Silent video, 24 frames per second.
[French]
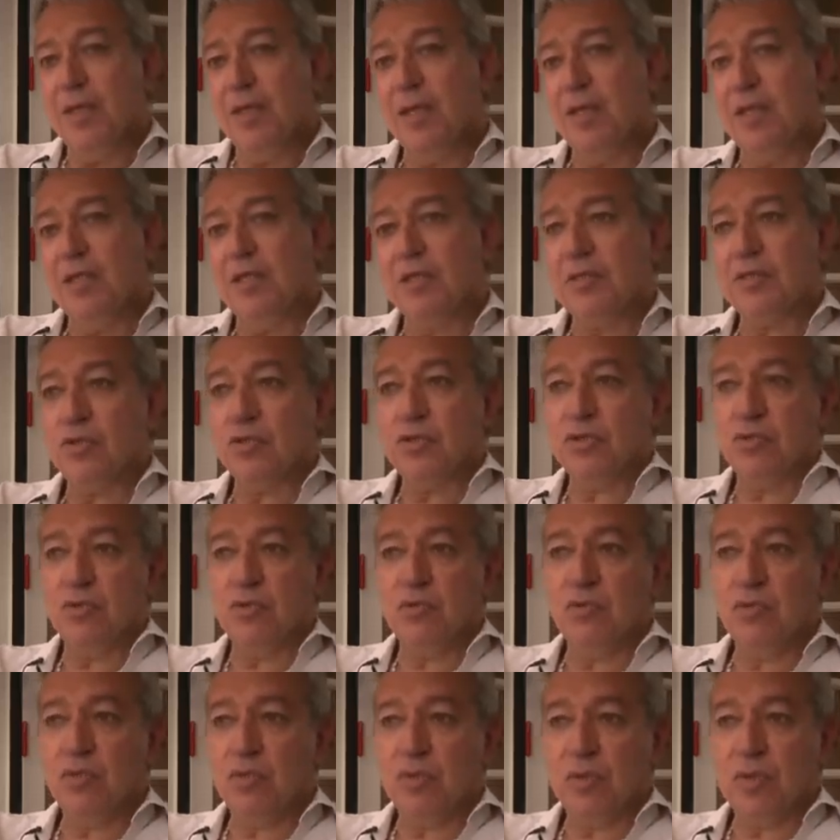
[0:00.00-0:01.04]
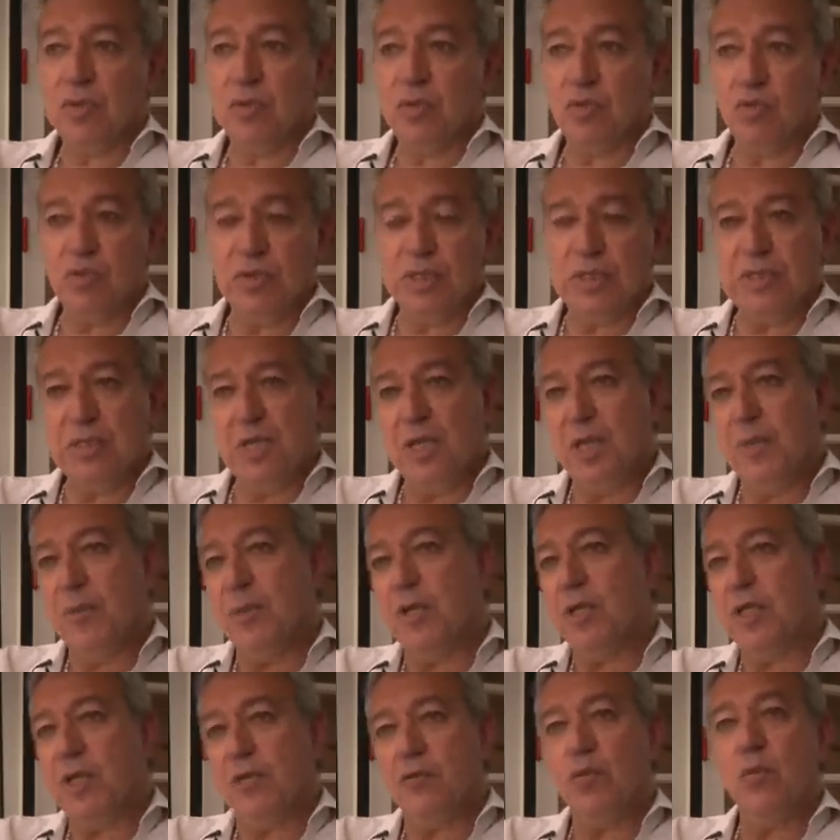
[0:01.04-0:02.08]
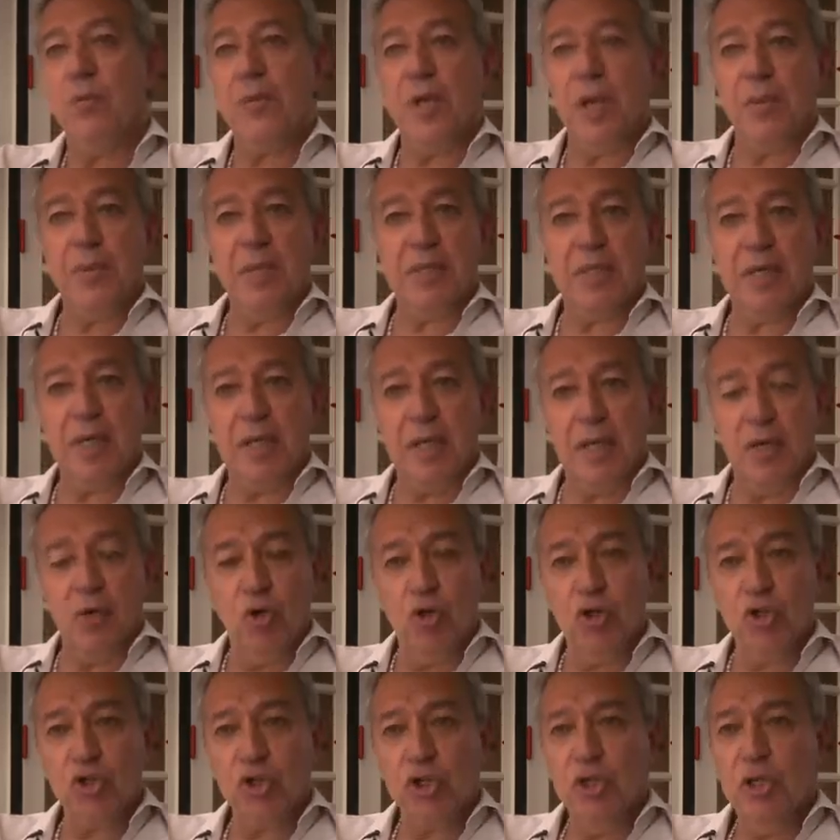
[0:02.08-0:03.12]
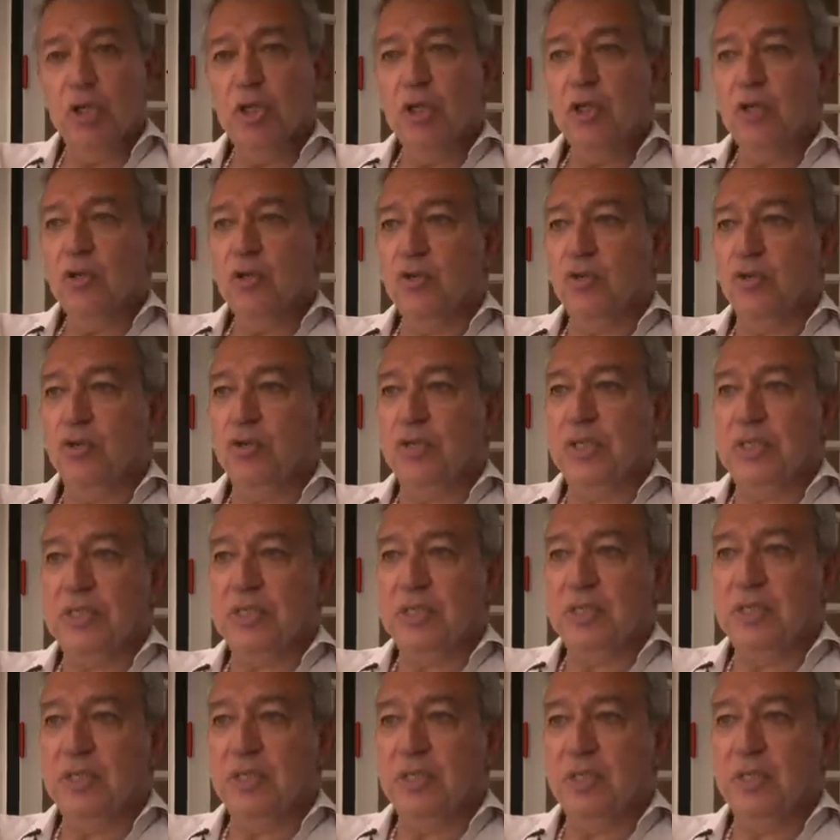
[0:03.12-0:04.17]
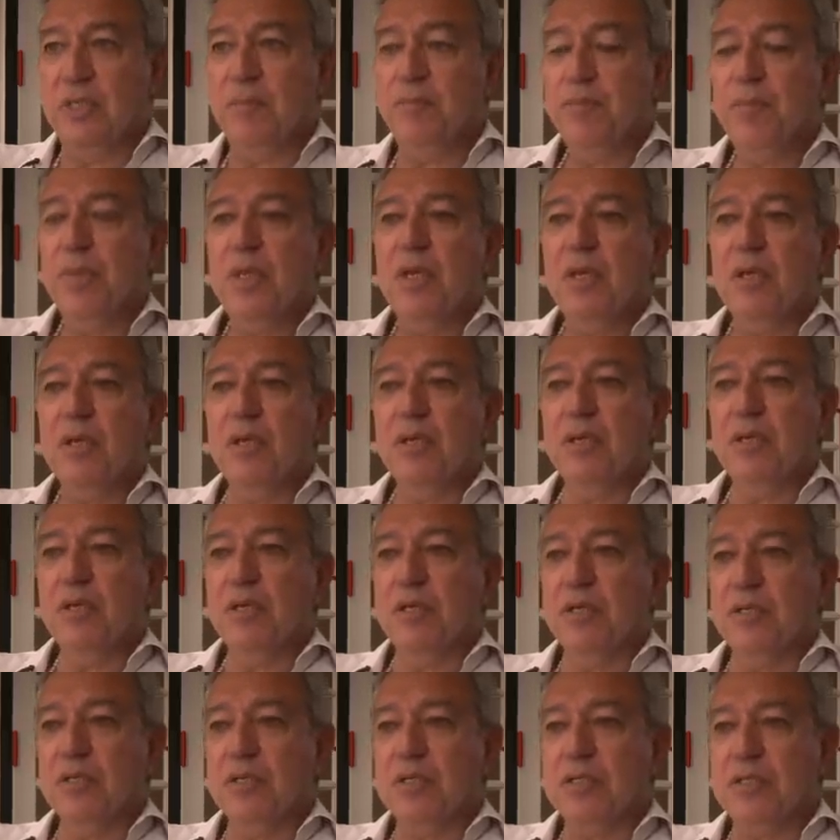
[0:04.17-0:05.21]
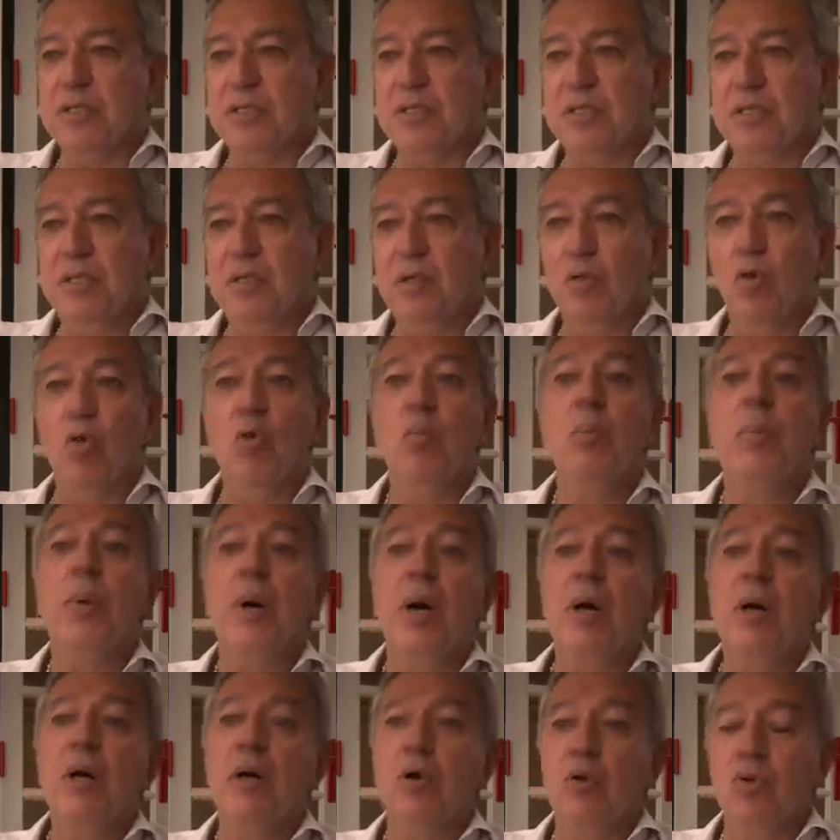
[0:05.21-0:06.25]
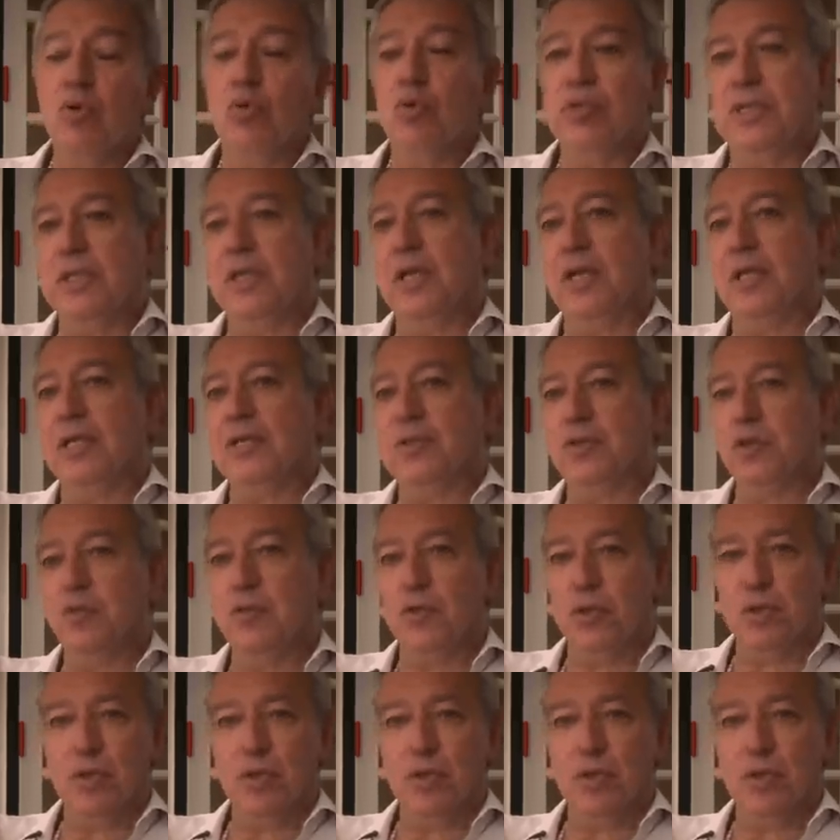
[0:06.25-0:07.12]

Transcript: Et ce sont tous ces éléments qui vont permettre à la loge de décider euh, si on prend en considération